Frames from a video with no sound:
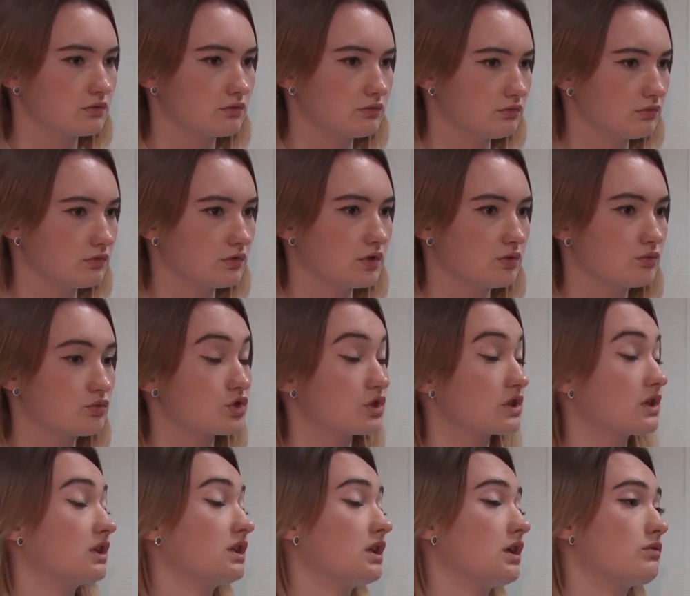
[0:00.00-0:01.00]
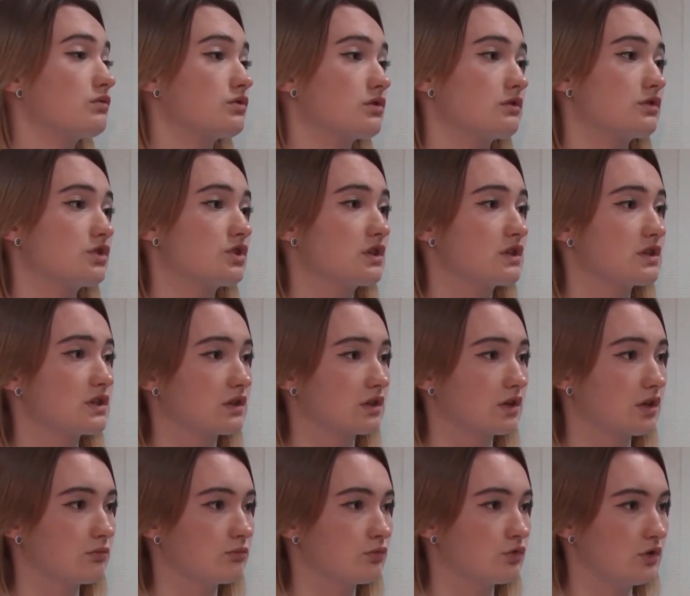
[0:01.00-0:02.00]
Ну, это уже тогда уже началась
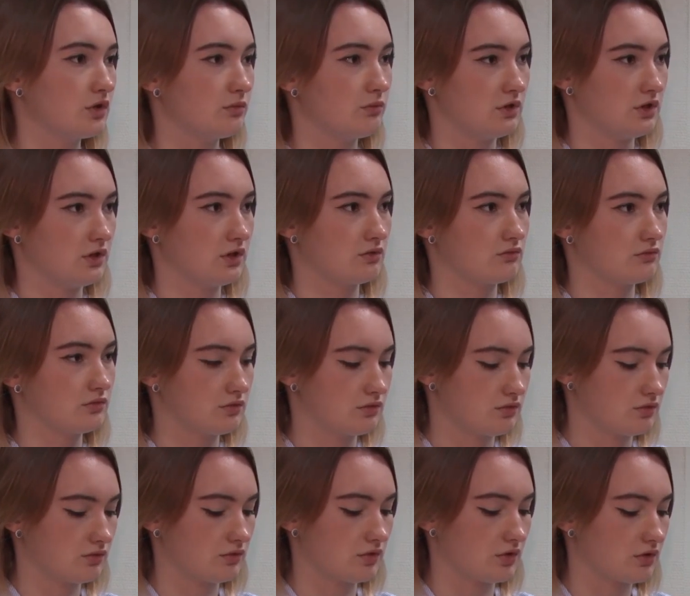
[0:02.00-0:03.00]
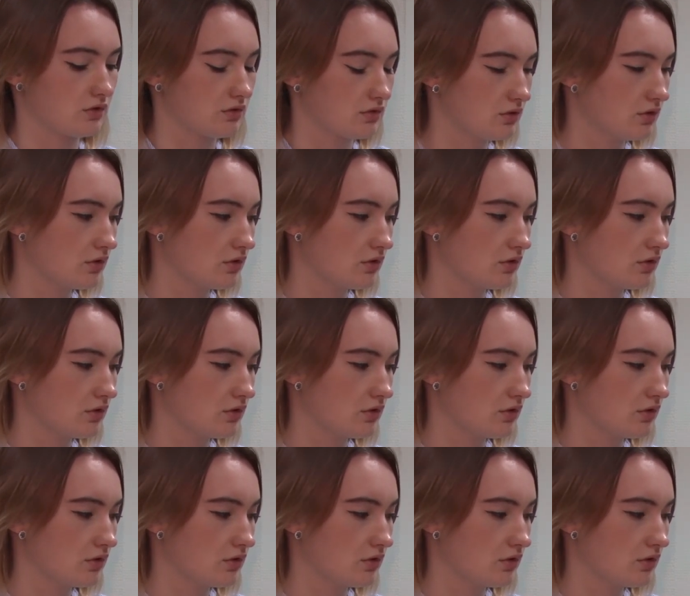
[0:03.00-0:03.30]
такая более-менее аудитория